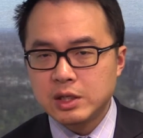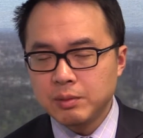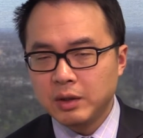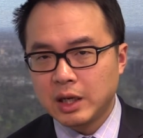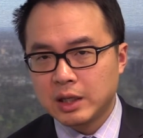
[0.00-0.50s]
这
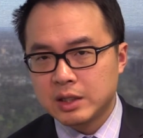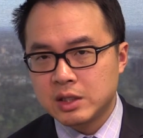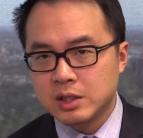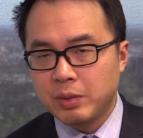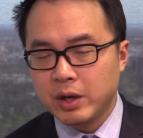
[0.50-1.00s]
么大的
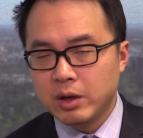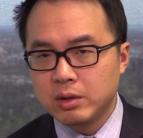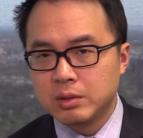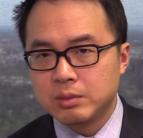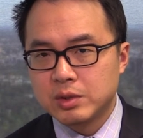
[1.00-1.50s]
刺激背
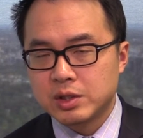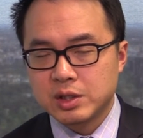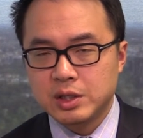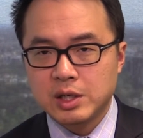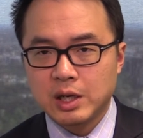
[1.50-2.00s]
后，实
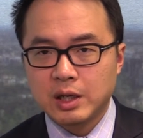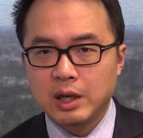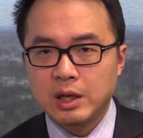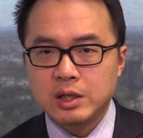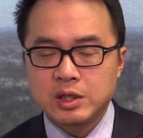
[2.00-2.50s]
际上呢，
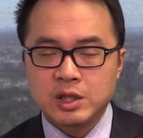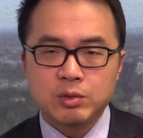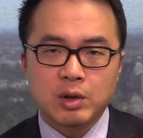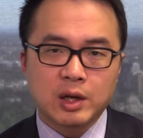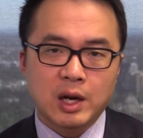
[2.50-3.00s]
其
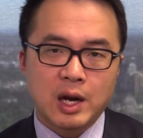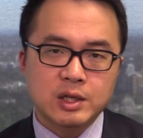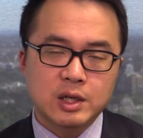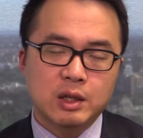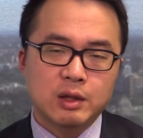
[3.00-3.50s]
蕴含
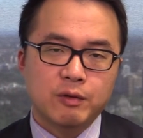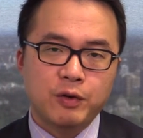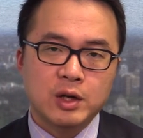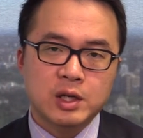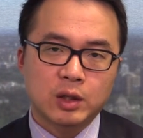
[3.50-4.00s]
着
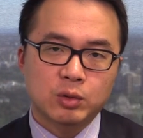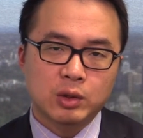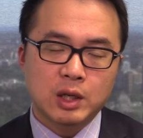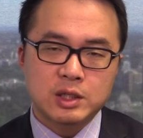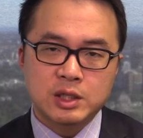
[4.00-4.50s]
非常多
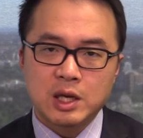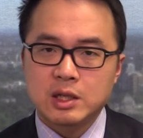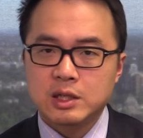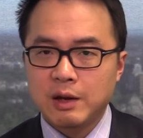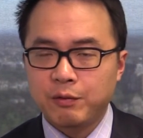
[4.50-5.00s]
的潜
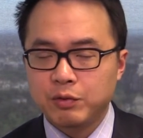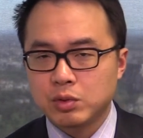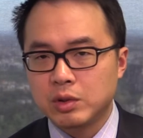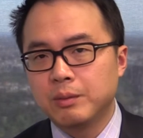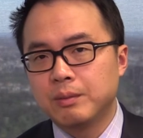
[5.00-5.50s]
在副
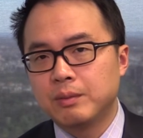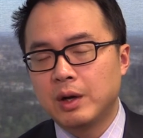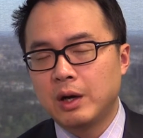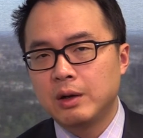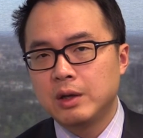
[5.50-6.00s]
作用啊。